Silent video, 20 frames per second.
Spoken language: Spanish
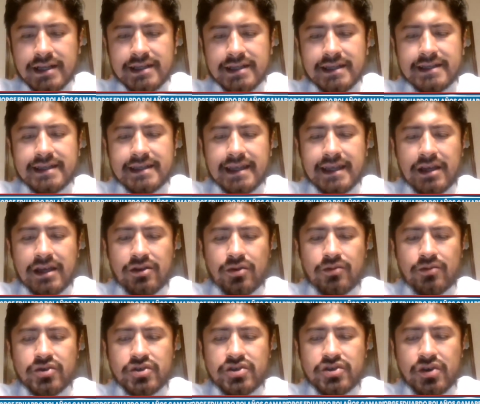se está
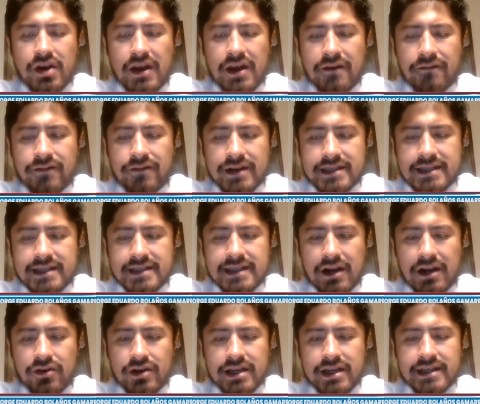dando mucho
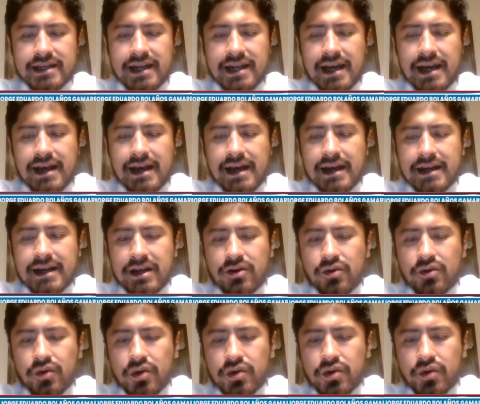énfasis a lo que es la
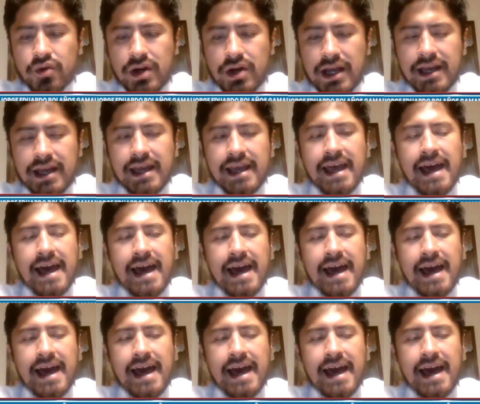agricultura.